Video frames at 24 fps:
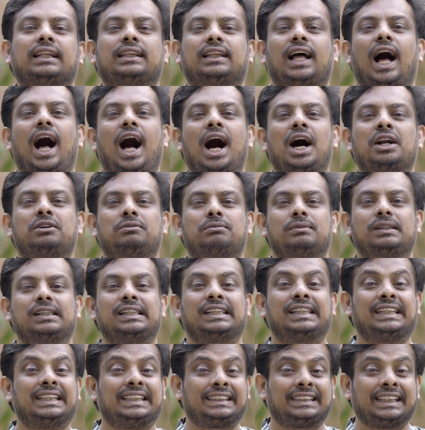তার
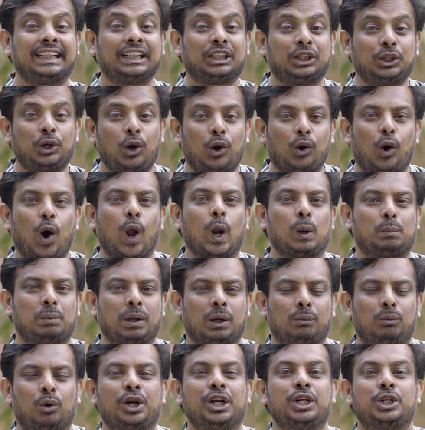তৃতীয় গল্পের
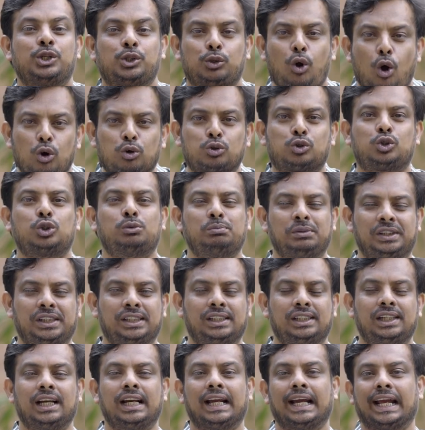বই টক টু মি
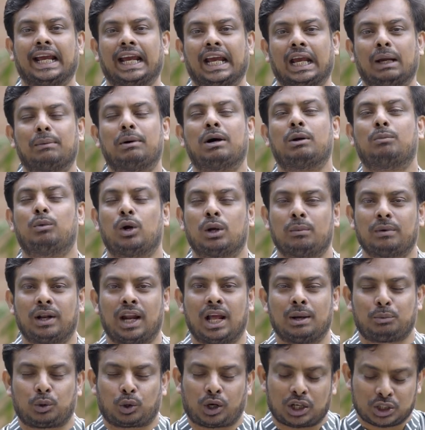এবার
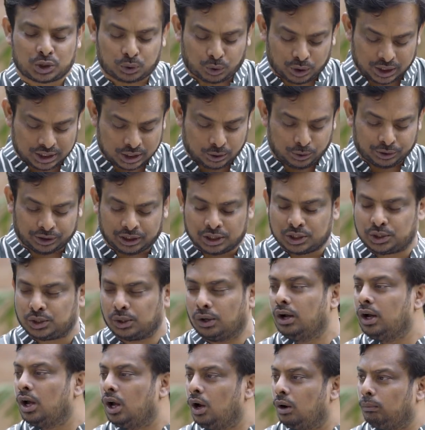বইমেলায় প্রকাশ করেছে ঐতিহ্য
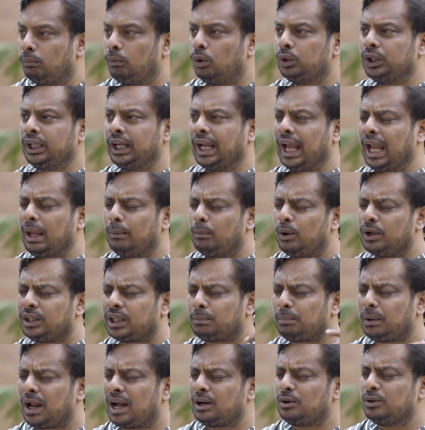মোদি এই বইটা
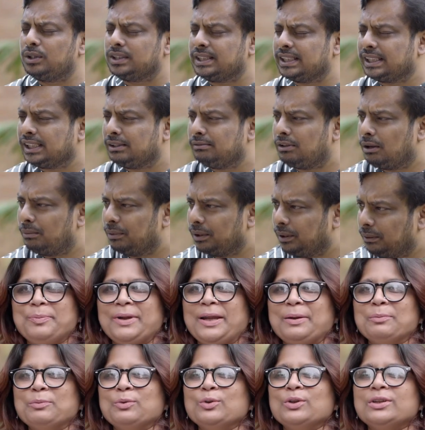প্ল্যান হয়েছে কিভাবে
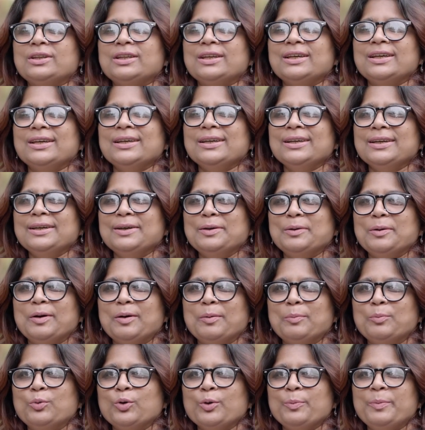প্ল্যান বলতে
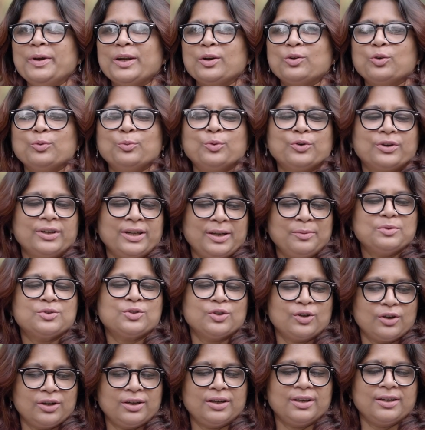বই বের করবো কিনা এই
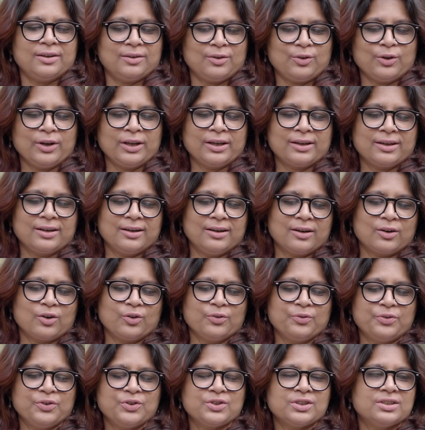বিষয়ে অনেক
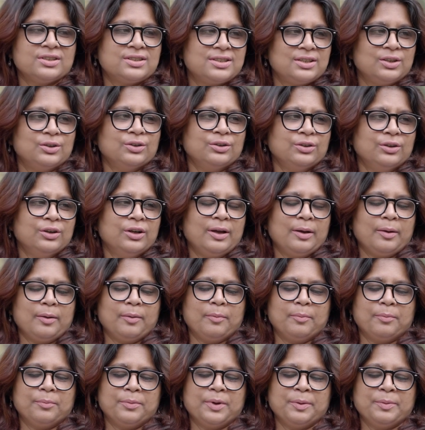কনফিউশন ছিল
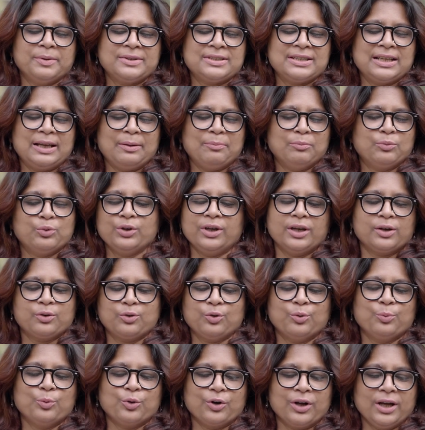ভেবেছিলাম বই আর
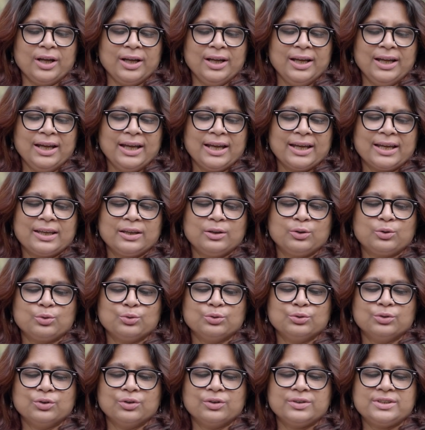করবো না
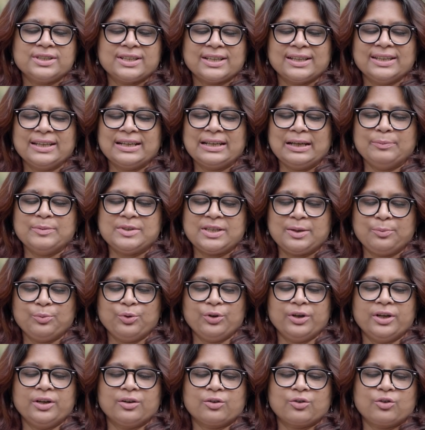কিন্তু যেটা দেখলাম যে এই
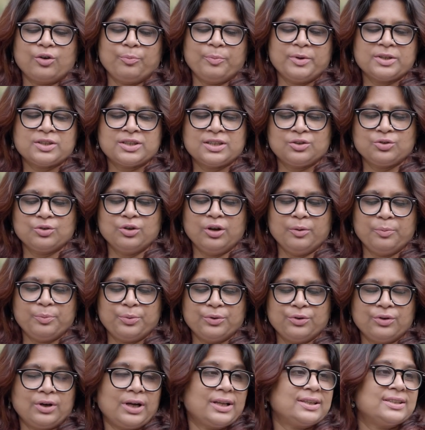বইয়ের বেশ কিছু
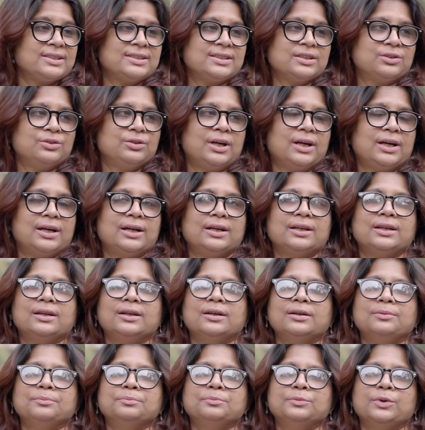গল্প আছে যেগুলো
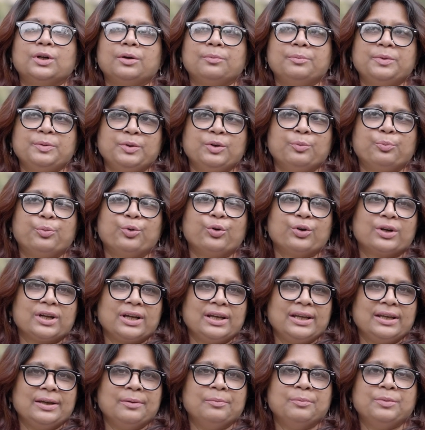বিভিন্ন
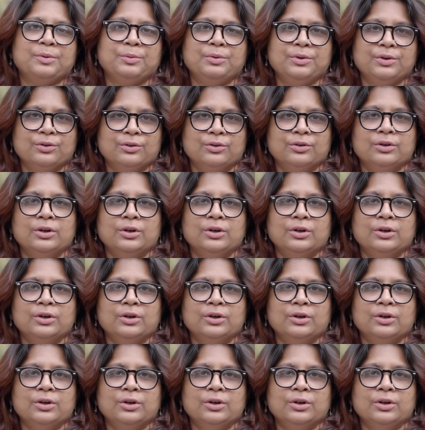পোর্টালে বিভিন্ন